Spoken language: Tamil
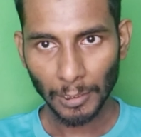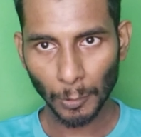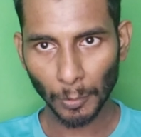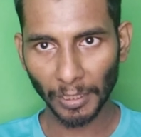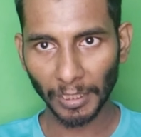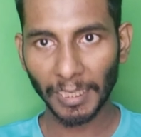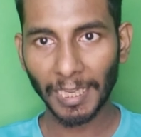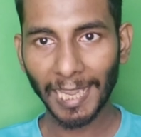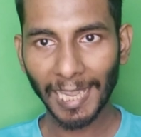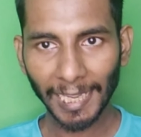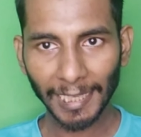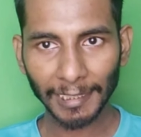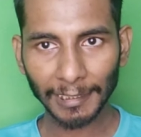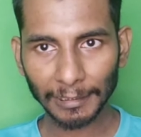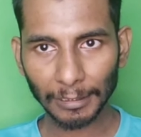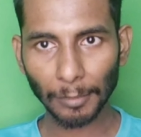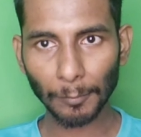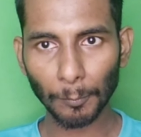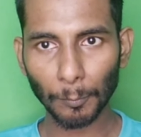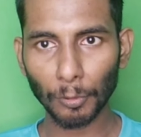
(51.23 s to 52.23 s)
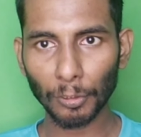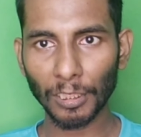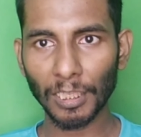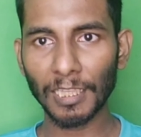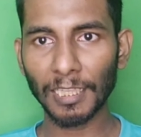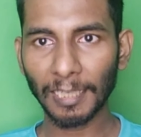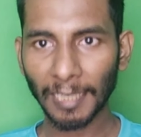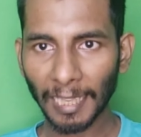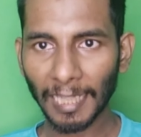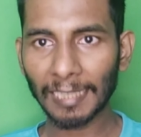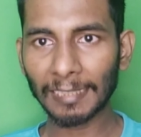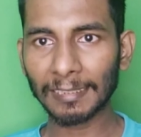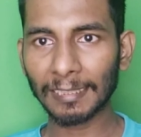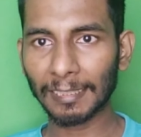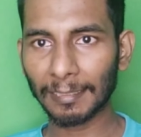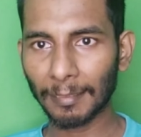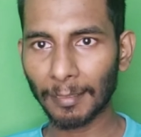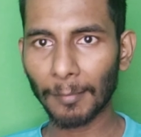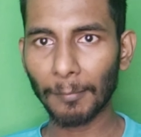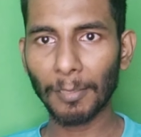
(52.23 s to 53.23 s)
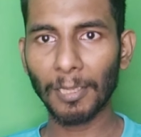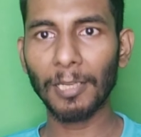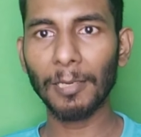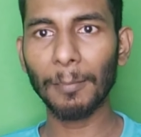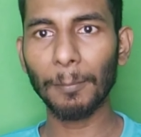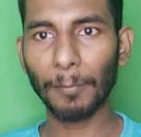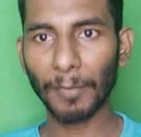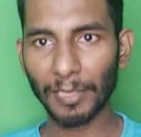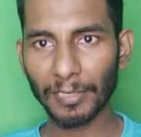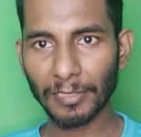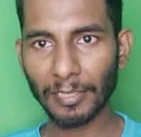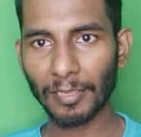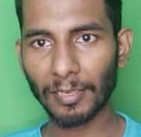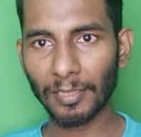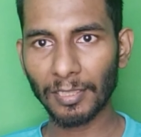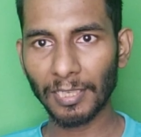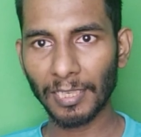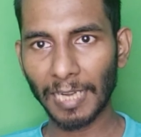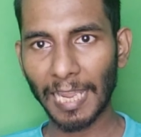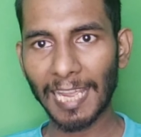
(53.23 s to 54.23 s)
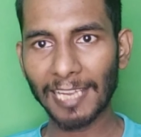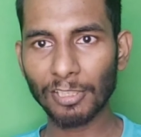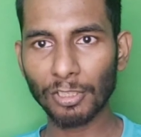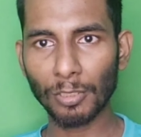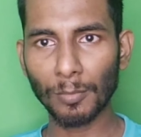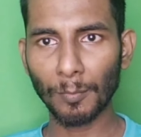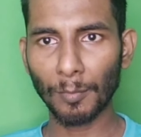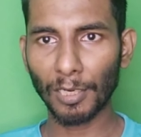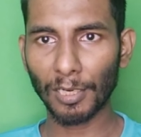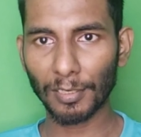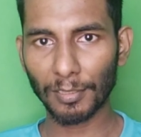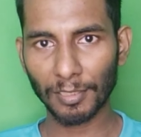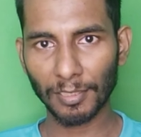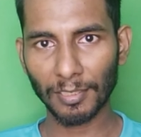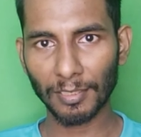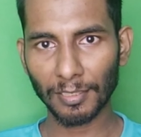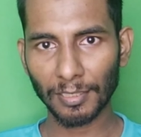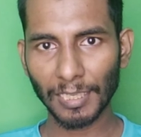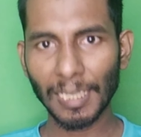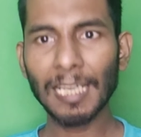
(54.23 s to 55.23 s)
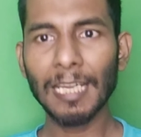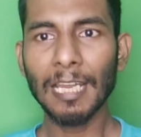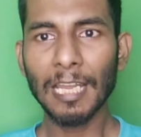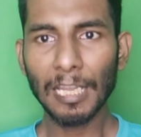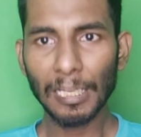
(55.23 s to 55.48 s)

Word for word: ஸோ அந்த கேரக்டர் போட்டால் அந்த கேரக்டருக்கா மாதிரி பேசுறது ஆக்ஷன் பண்றதுன்றத